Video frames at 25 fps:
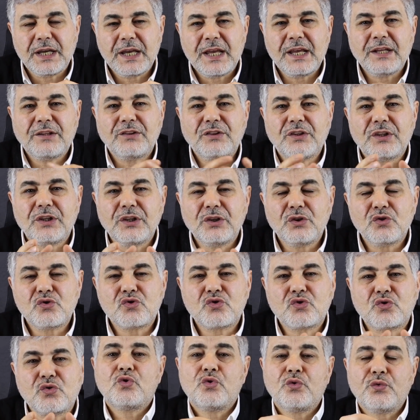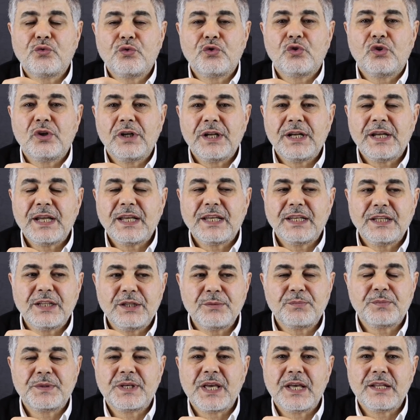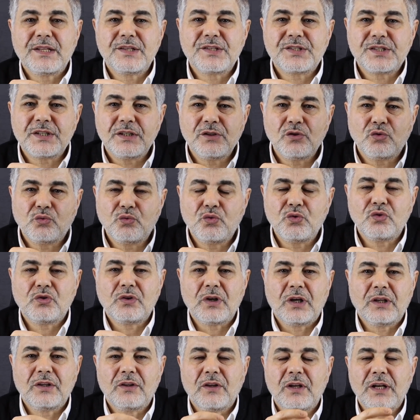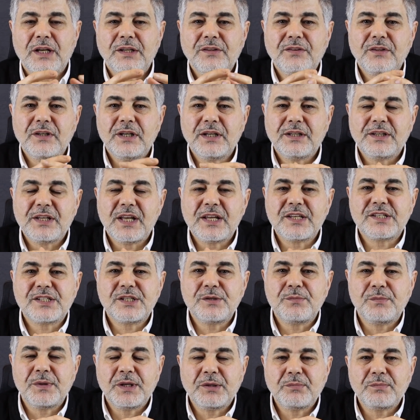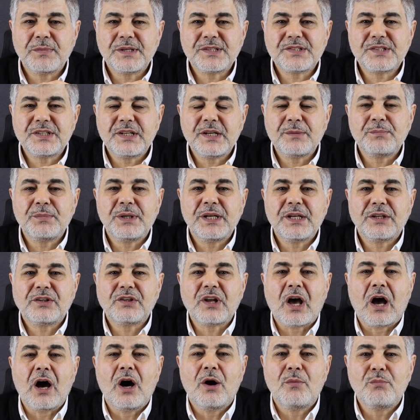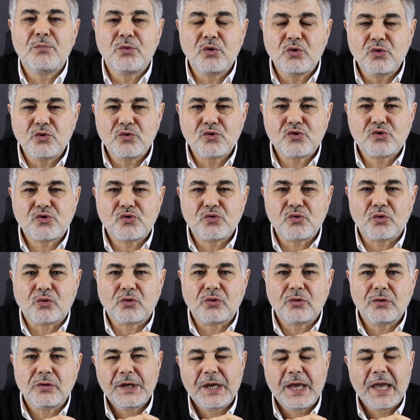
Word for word: Ettiğiniz küfürlere gidip kendisini Türk adaletine teslim etmesine bile tahammülünüz yok.